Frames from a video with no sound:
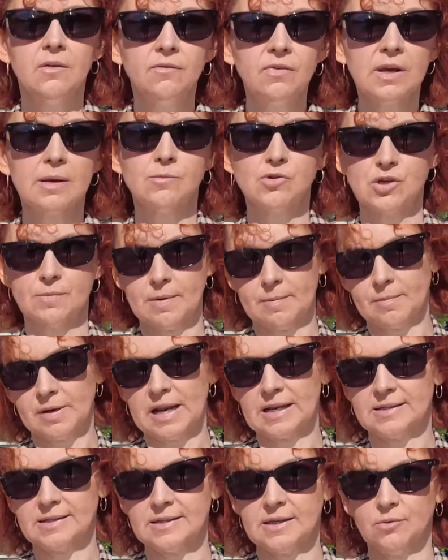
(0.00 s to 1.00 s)
Wiem, że mam
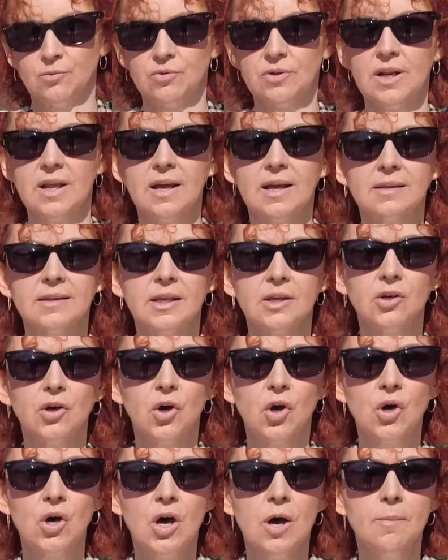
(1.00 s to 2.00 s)
rację,
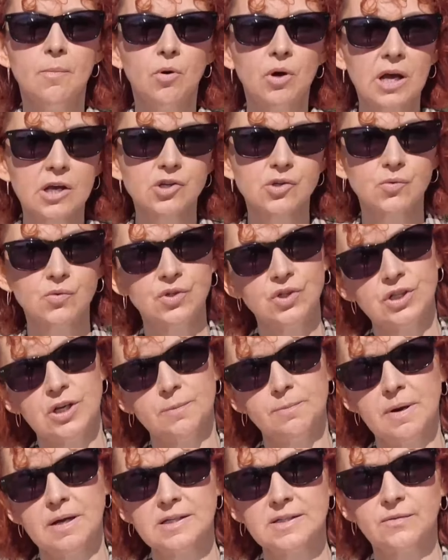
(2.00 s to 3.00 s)
dlatego pokażę
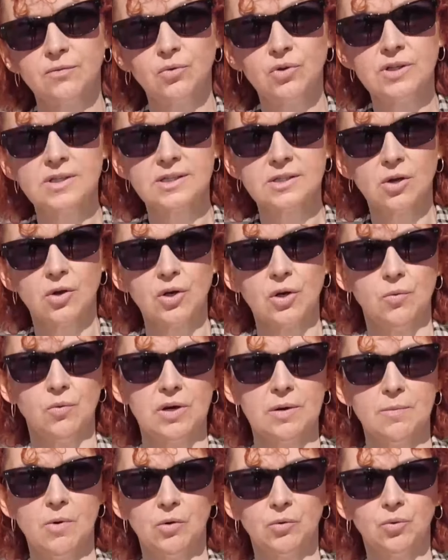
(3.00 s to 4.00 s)
dzisiaj Państwu historię
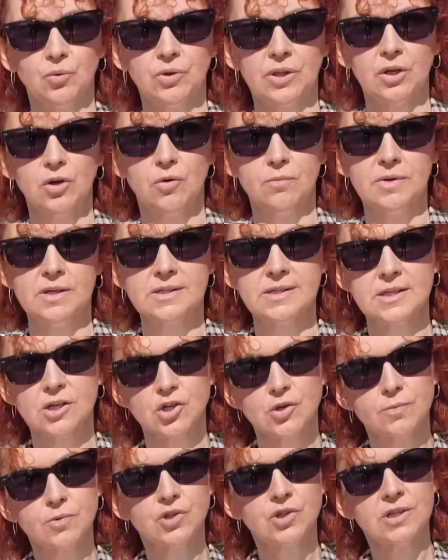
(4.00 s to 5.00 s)
remontu tego miejsca,
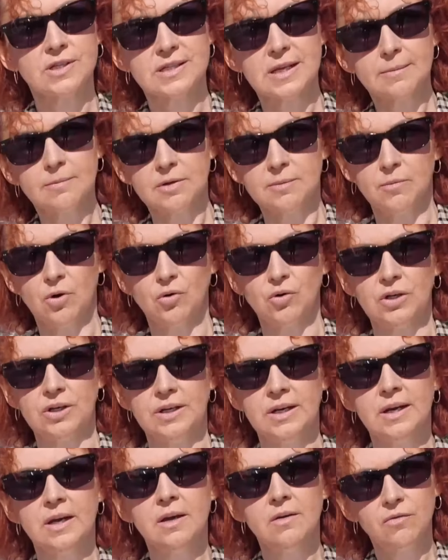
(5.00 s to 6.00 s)
żebyście sami
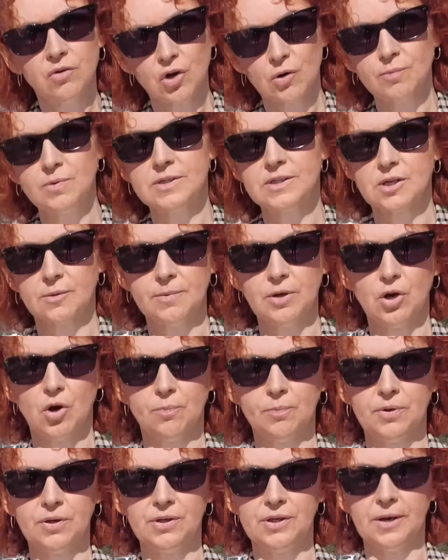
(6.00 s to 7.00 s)
mogli wyrobić sobie
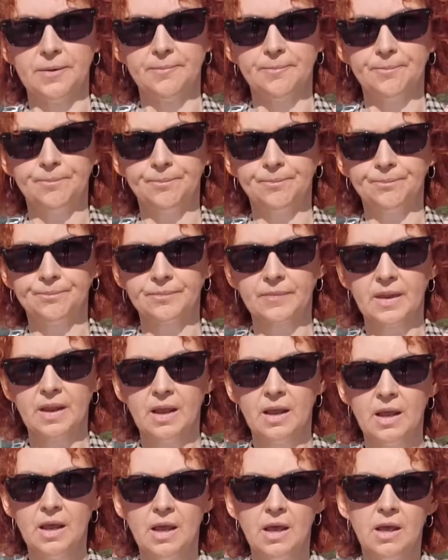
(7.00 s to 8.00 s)
opinię.
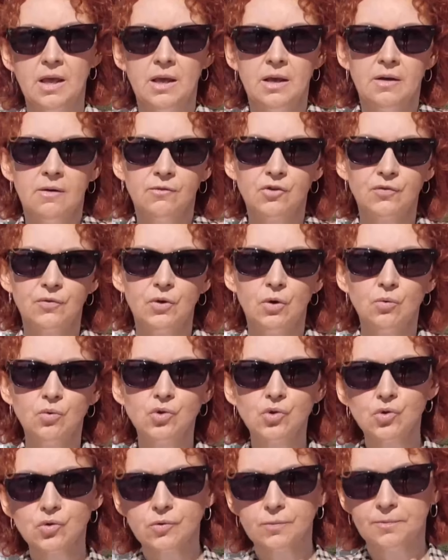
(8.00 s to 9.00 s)
W
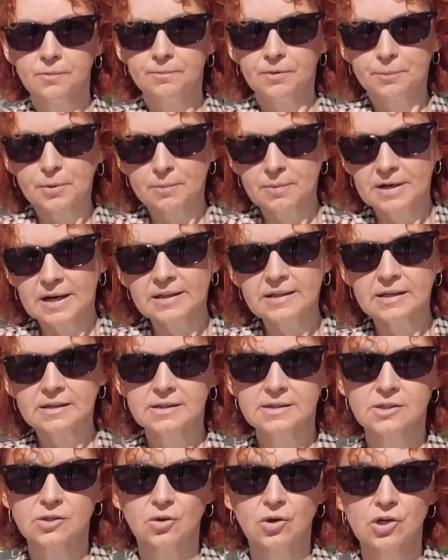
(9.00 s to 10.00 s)
Świnoujściu promenada
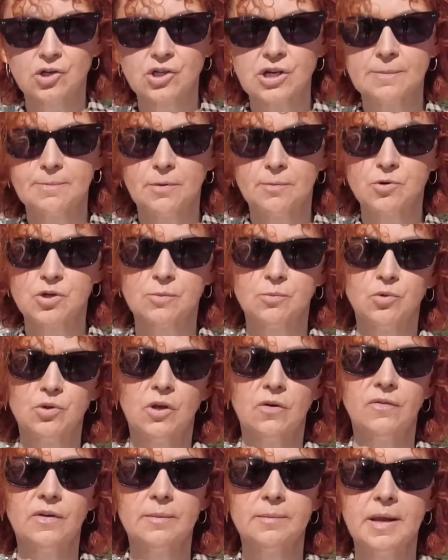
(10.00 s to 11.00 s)
historyczna po
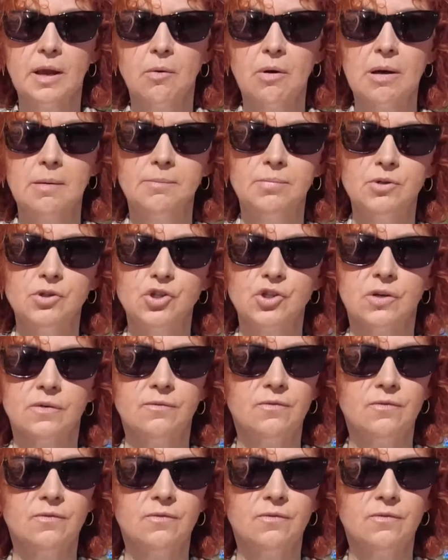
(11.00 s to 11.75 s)
przebudowie miała być